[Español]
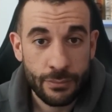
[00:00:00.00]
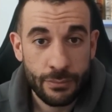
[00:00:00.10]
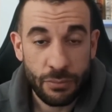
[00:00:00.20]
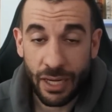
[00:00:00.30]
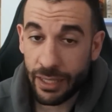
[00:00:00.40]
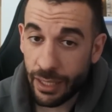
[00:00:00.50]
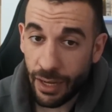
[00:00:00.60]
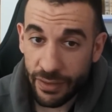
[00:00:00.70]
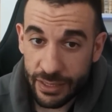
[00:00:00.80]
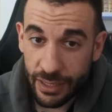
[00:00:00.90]
Porque la la
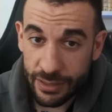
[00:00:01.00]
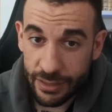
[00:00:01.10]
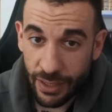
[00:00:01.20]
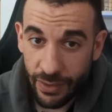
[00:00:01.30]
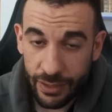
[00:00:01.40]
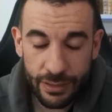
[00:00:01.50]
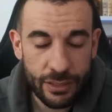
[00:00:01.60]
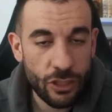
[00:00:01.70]
derecha ya existía de antes.